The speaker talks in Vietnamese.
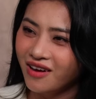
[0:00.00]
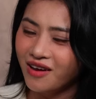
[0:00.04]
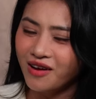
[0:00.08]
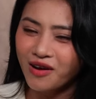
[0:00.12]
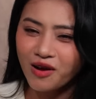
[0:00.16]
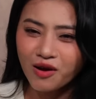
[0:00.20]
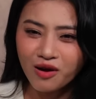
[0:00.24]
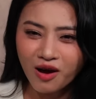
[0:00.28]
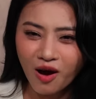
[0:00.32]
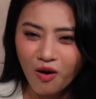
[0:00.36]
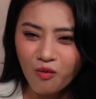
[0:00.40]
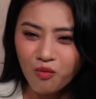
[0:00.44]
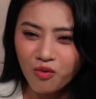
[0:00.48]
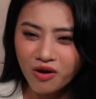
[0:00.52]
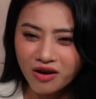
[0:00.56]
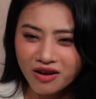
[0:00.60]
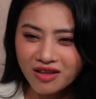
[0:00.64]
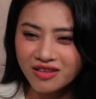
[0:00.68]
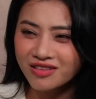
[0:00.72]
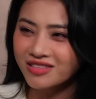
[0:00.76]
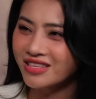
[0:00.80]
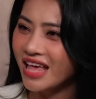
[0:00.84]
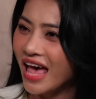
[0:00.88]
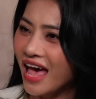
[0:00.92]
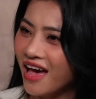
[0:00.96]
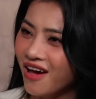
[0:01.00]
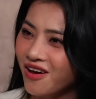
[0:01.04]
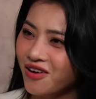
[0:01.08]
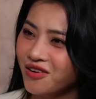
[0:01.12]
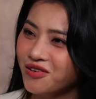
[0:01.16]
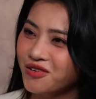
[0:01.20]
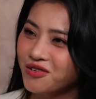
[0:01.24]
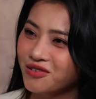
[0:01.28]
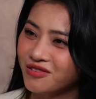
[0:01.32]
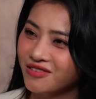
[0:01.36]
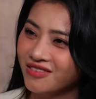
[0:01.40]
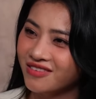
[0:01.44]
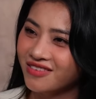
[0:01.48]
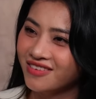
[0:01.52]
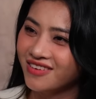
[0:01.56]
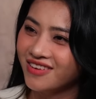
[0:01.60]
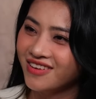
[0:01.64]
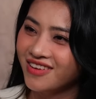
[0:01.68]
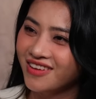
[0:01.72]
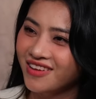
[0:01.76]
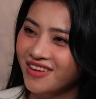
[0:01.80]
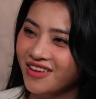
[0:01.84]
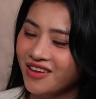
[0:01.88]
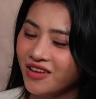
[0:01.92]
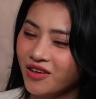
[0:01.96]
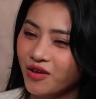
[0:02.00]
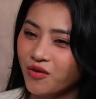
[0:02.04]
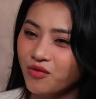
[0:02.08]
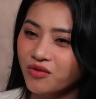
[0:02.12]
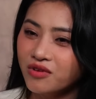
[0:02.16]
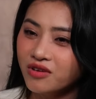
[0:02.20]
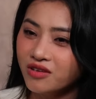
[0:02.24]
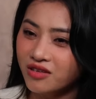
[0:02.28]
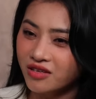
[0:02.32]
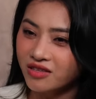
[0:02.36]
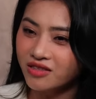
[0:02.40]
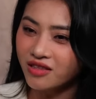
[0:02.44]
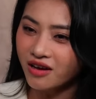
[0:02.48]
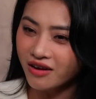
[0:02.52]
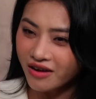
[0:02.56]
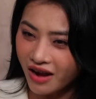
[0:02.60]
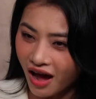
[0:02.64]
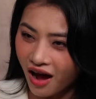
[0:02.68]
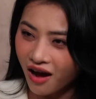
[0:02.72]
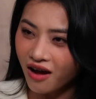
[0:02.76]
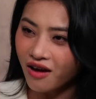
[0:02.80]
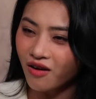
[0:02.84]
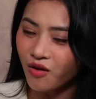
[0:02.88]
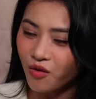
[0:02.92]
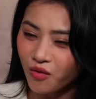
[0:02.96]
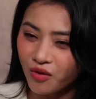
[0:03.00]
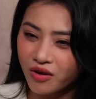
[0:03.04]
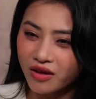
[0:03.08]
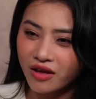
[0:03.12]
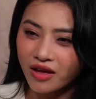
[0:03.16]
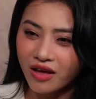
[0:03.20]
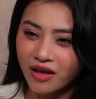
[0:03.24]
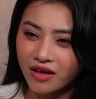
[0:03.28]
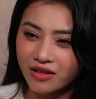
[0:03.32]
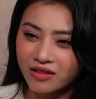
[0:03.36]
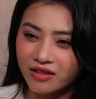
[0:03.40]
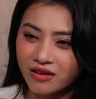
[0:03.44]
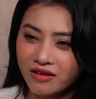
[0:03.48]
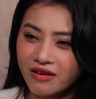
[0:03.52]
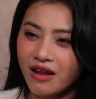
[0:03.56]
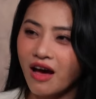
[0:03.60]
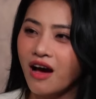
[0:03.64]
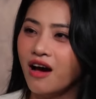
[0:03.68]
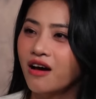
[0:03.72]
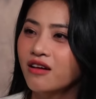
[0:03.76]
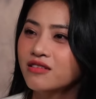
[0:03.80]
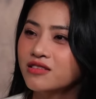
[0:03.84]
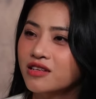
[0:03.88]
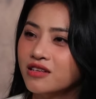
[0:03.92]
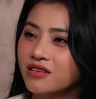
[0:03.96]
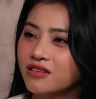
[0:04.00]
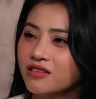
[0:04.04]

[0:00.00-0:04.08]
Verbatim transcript: Nó không có đi xa hơn được. Kiểu như chỉ tới đó, ok, tới đó rồi.